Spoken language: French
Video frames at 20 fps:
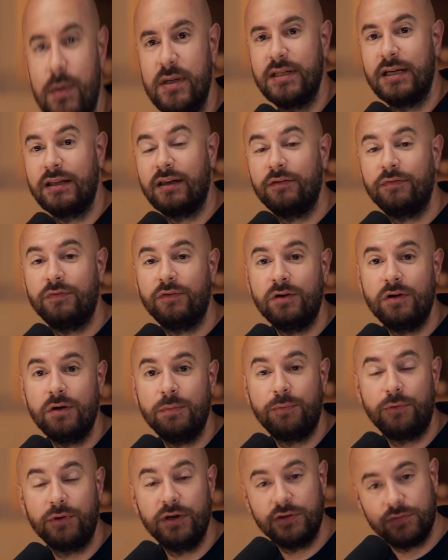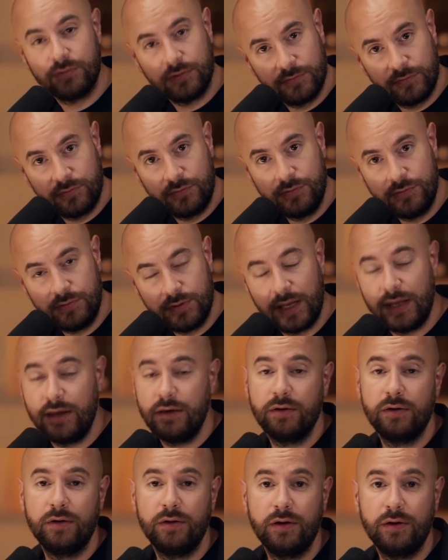embrasse très très fort. Prenez soin de vous.
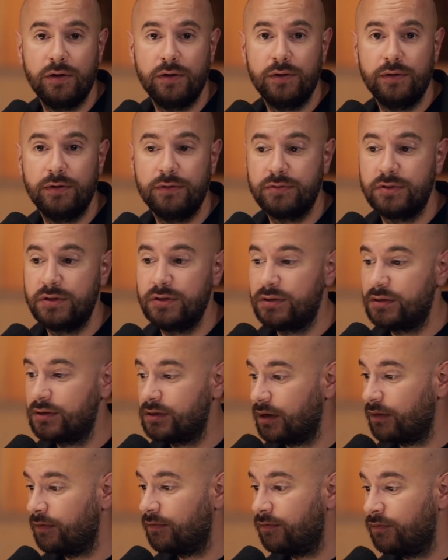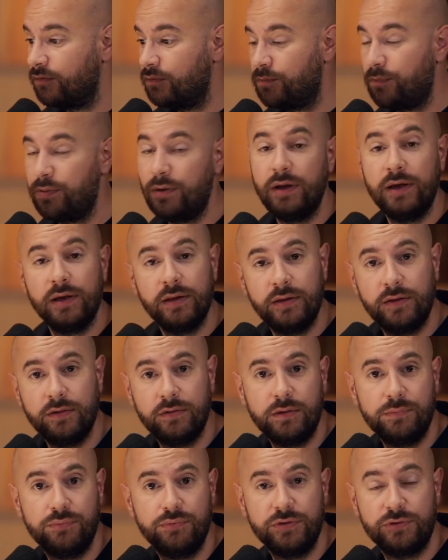Et euh, si ça vous plaît
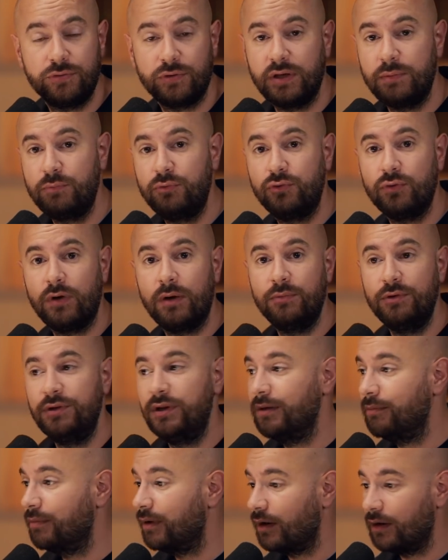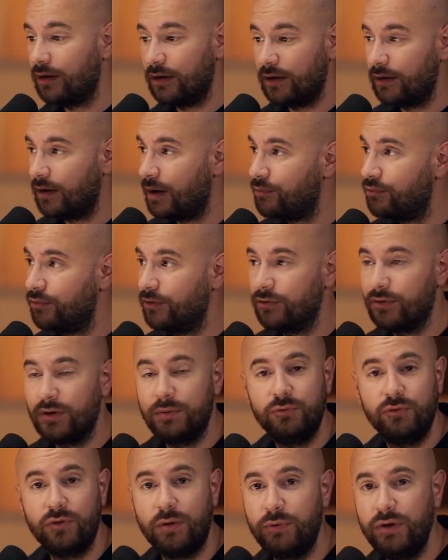d'appuyer sur des boutons abonnés, bah, appuyez sur les
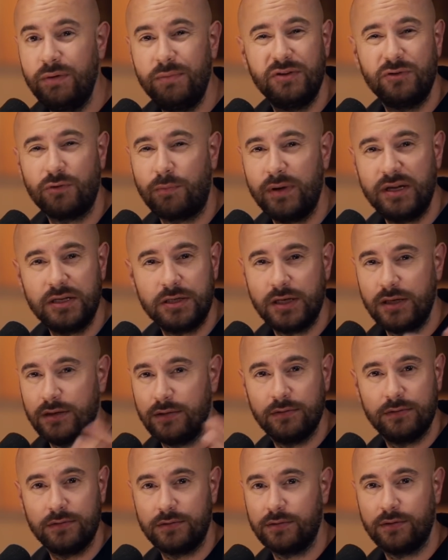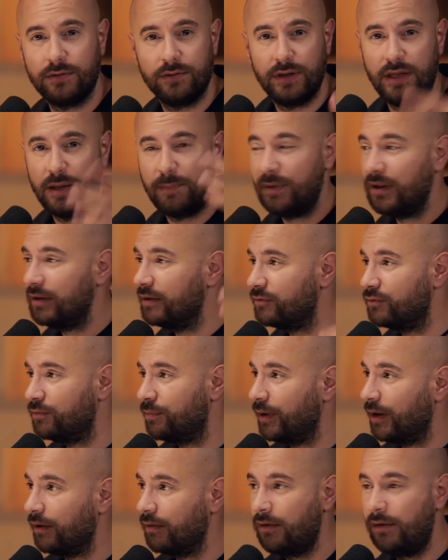boutons abonnés, mais sur plein de chaînes. Genre, il y en a plein des
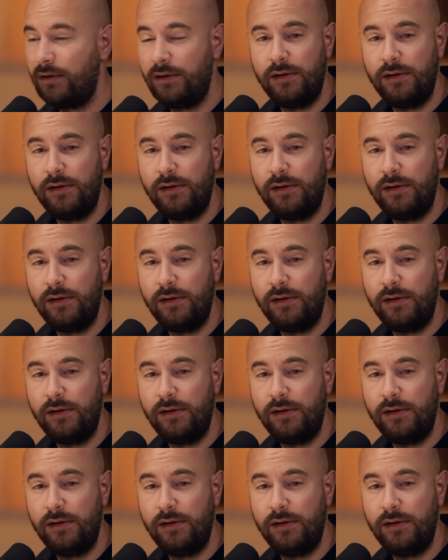super.